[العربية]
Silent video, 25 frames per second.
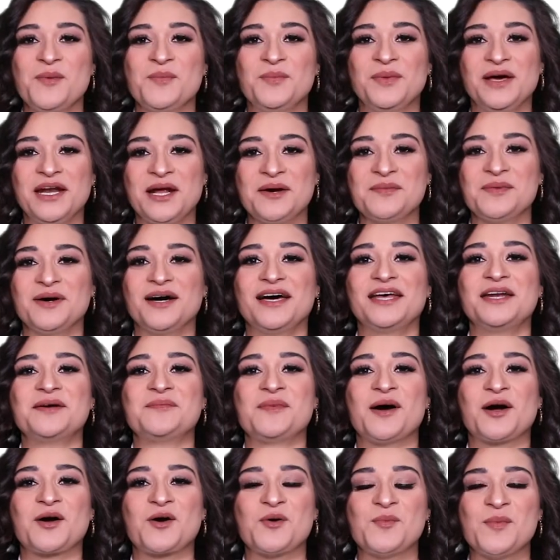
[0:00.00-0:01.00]
مرحبا أنا
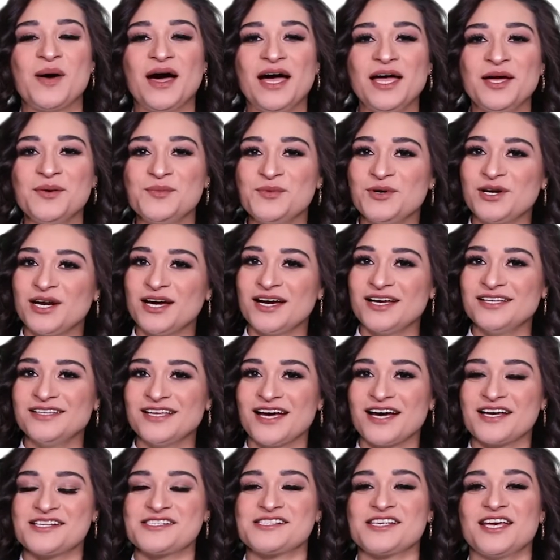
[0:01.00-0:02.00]
معكم آية مراد
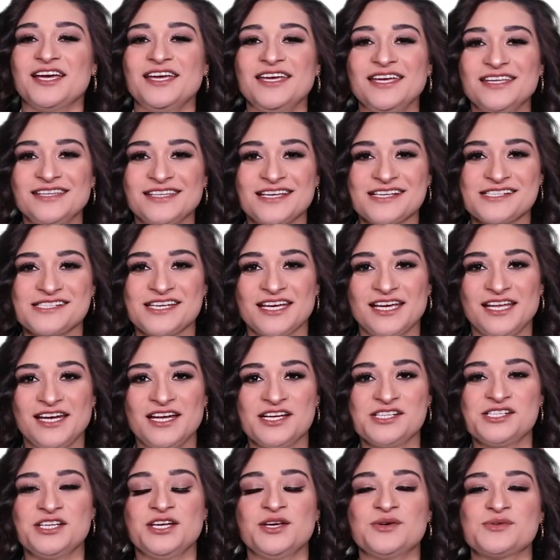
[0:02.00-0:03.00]
أخصائية تغذية
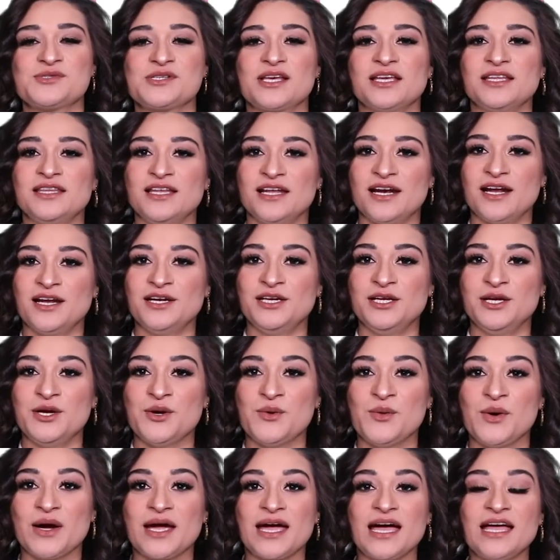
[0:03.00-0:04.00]
علاجية
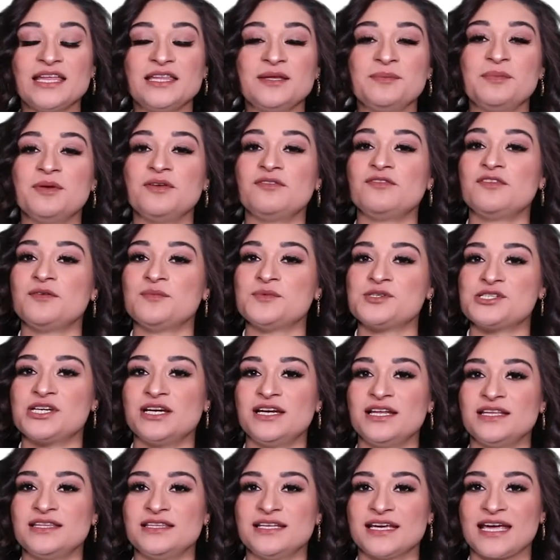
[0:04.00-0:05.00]
وصيدلانية وكاتبة في
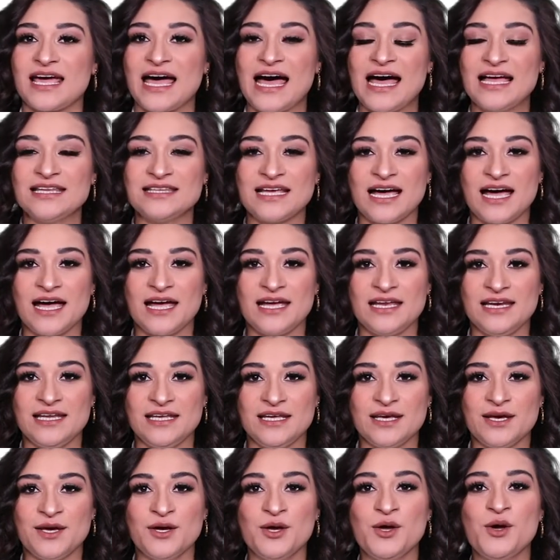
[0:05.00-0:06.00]
مجلة نكهات
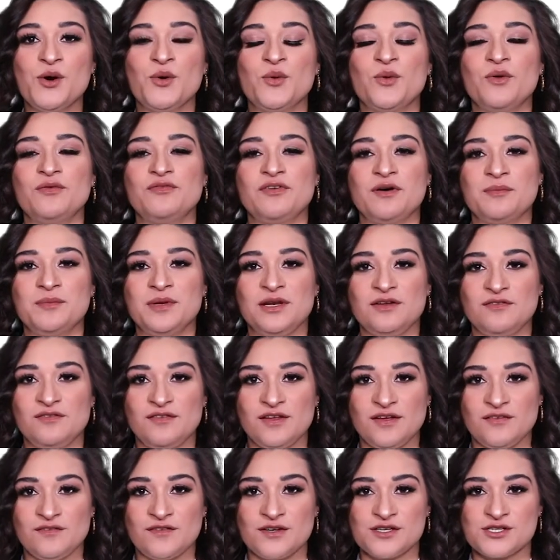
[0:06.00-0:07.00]
عائلية وفاميلي
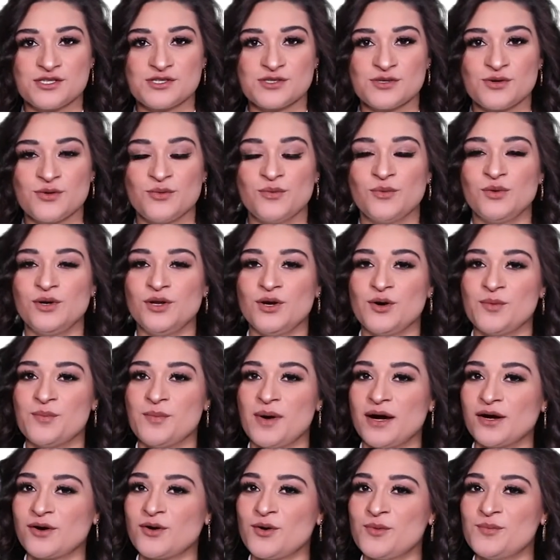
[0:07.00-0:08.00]
فليفرز واليوم
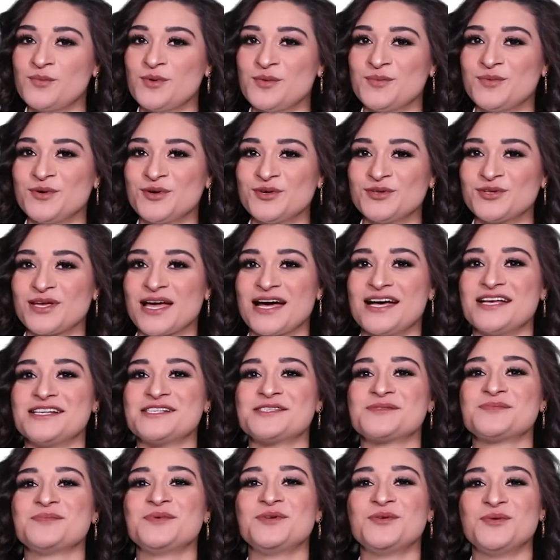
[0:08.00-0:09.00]
معكم
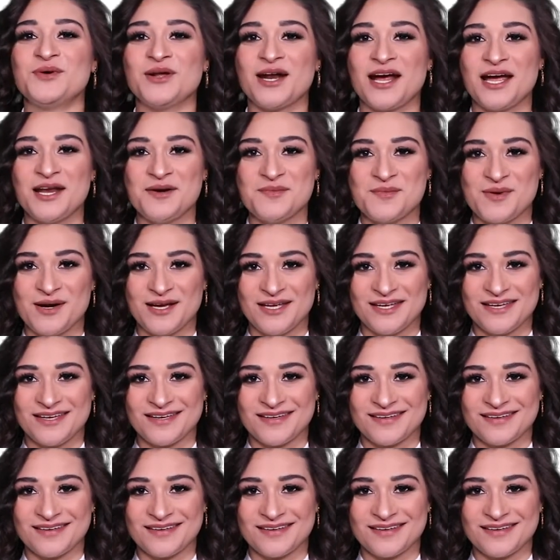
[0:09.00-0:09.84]
ببرودكاست من وراء المايك